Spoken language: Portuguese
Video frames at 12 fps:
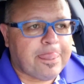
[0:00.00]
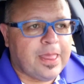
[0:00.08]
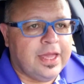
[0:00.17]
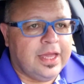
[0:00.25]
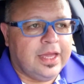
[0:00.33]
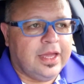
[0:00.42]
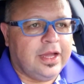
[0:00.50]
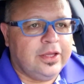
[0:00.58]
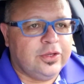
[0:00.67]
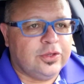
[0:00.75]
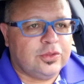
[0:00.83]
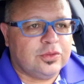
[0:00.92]
é,
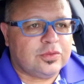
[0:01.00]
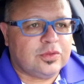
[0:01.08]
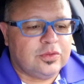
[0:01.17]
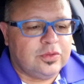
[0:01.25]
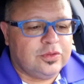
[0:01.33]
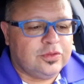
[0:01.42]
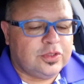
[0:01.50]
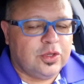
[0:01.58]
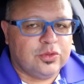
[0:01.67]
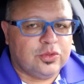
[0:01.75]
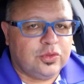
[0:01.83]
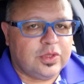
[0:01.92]
aí eu se
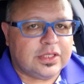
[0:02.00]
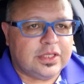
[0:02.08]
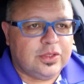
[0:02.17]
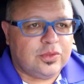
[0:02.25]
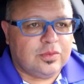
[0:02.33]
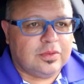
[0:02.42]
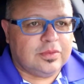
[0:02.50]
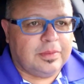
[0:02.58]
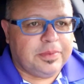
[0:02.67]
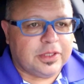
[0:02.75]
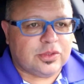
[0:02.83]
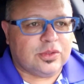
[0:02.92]
eu junto assim com
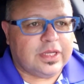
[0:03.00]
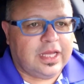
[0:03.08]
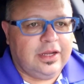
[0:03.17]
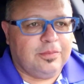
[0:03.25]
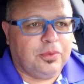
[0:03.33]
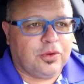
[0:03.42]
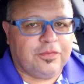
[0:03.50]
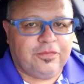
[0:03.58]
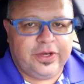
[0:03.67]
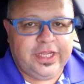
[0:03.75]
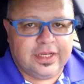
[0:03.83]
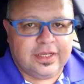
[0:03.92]
uma pessoa que ela é um pouco
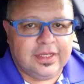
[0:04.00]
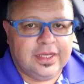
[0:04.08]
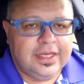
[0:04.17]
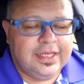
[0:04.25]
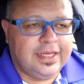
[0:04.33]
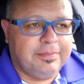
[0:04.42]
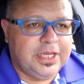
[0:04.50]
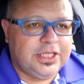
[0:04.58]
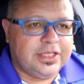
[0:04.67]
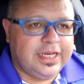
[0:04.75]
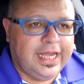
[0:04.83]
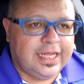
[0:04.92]
fria e é bem
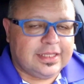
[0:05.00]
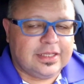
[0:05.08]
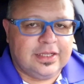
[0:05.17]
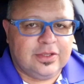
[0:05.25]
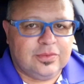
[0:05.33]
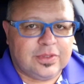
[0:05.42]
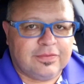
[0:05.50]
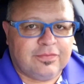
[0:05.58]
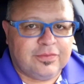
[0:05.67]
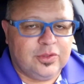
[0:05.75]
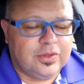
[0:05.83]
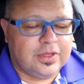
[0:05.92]
direta né, no, que,
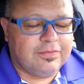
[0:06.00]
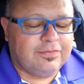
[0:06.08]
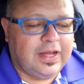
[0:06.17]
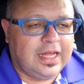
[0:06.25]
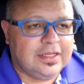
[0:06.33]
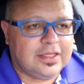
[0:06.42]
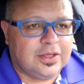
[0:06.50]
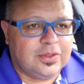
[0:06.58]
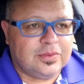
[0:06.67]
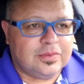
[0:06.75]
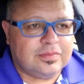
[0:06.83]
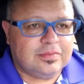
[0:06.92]
no que fala,
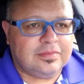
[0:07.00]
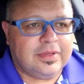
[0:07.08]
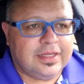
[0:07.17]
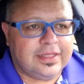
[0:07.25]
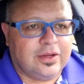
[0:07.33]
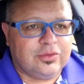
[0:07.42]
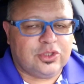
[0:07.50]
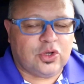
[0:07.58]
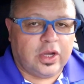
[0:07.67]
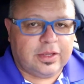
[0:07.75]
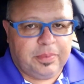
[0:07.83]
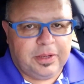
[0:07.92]
então é, dá um
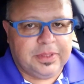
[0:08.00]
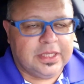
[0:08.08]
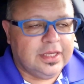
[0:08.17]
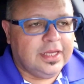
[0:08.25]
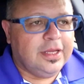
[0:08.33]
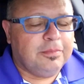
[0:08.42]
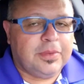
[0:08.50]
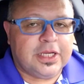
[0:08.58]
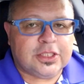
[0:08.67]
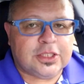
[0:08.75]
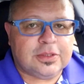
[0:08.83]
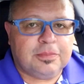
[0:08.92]
choque para mim.
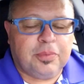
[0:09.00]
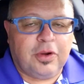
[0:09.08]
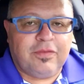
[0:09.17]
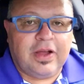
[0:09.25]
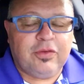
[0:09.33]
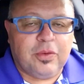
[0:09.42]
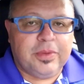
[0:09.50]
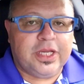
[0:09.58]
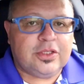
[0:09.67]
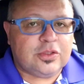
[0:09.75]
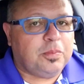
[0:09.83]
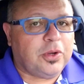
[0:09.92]
Mas
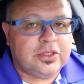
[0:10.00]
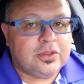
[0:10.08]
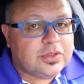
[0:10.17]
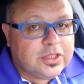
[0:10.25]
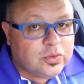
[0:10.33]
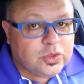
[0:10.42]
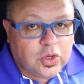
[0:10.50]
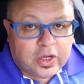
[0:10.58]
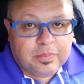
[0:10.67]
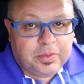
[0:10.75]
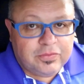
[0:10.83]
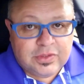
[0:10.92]
provavelmente isso pode não ser um
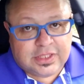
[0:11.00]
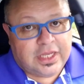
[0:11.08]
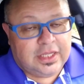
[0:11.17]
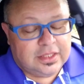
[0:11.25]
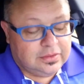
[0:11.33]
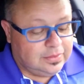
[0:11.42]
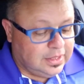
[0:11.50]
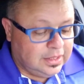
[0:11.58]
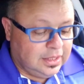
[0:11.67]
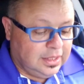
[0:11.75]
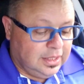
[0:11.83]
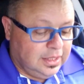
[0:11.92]
choque para você, né?
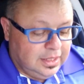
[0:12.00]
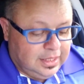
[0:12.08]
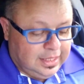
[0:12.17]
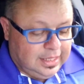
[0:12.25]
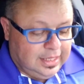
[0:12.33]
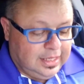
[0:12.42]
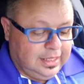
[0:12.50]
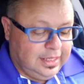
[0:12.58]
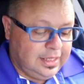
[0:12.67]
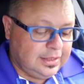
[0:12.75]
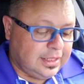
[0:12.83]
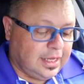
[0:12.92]
É,
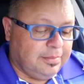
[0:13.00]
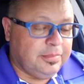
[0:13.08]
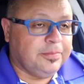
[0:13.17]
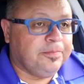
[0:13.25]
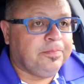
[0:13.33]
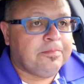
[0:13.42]
ninguém sabe.